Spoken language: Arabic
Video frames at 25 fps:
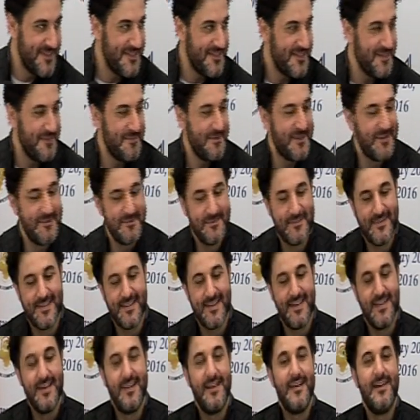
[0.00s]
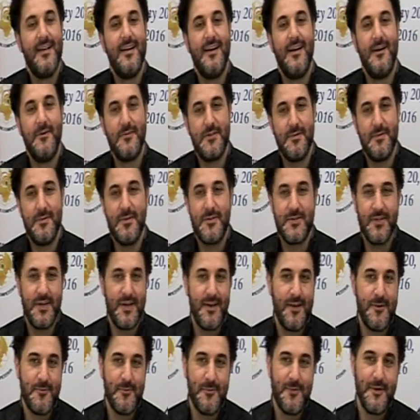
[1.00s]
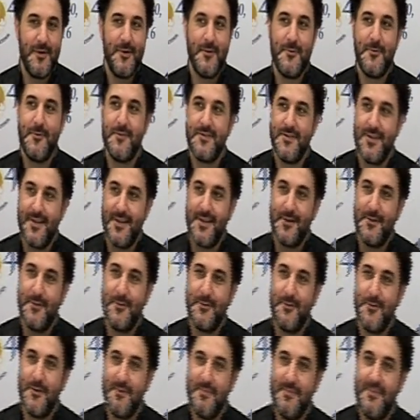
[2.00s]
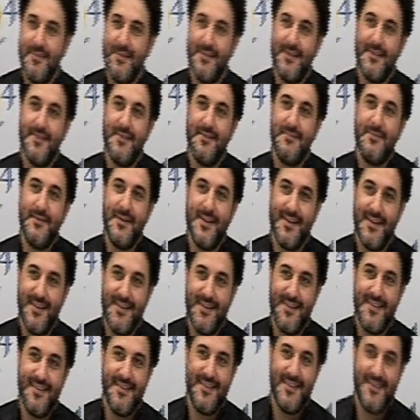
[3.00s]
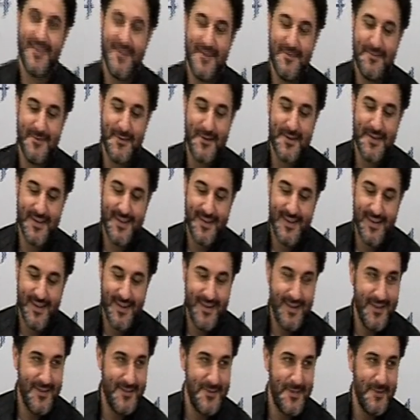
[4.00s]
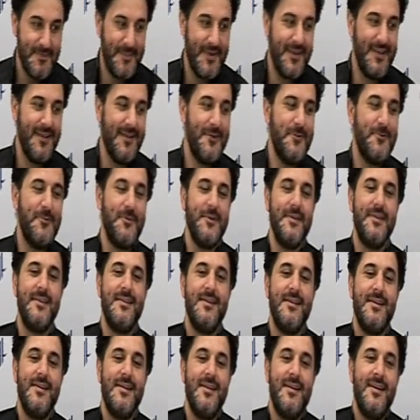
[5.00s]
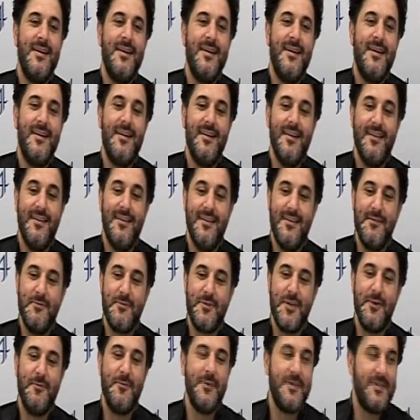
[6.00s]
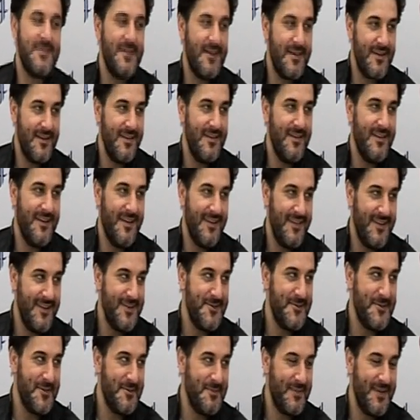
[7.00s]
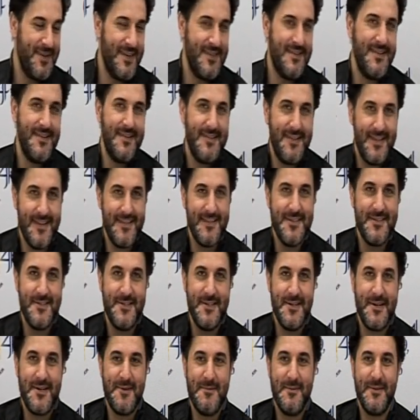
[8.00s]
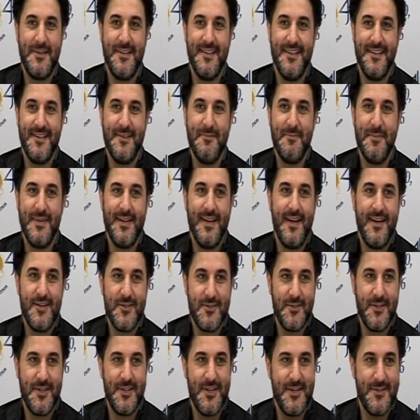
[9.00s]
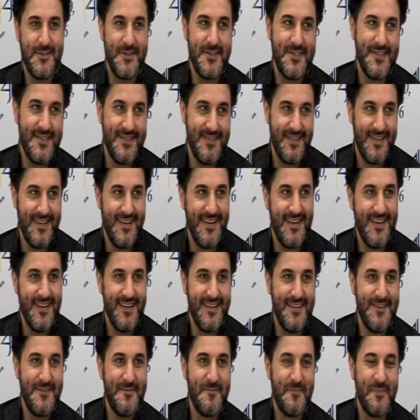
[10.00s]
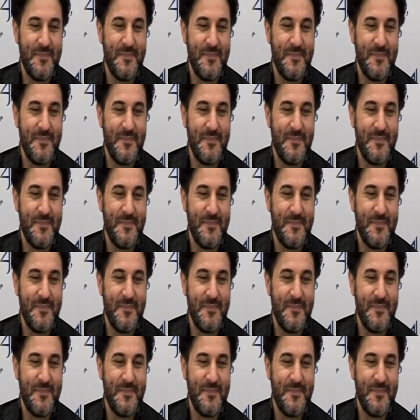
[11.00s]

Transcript: تسلم حبيبتي أول شيء بدي أتشكركم كلكم أتشكر الدكتور بلال غفراني على الجامعة الحلوة آه، مش اول زياره لي على الجامعه هيدي ثالث زياره بعتقد من 10 11 سنه لهلا